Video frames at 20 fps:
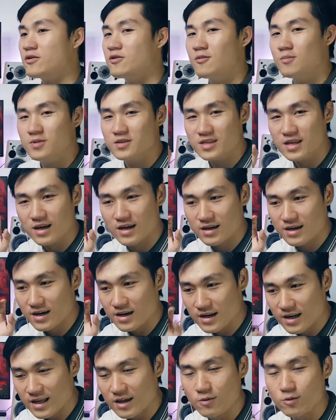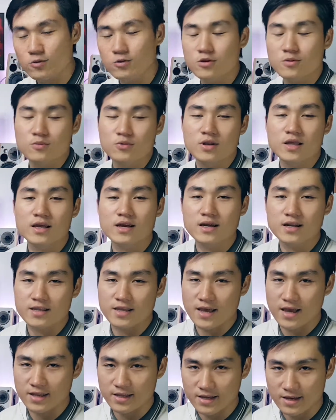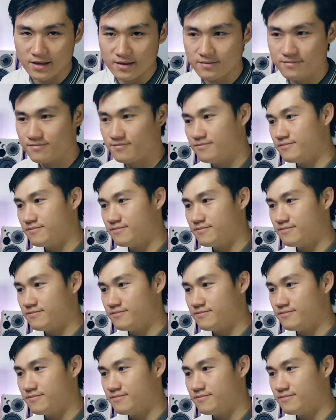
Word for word: gue bisa ngeklik untuk mulai kerjaannya.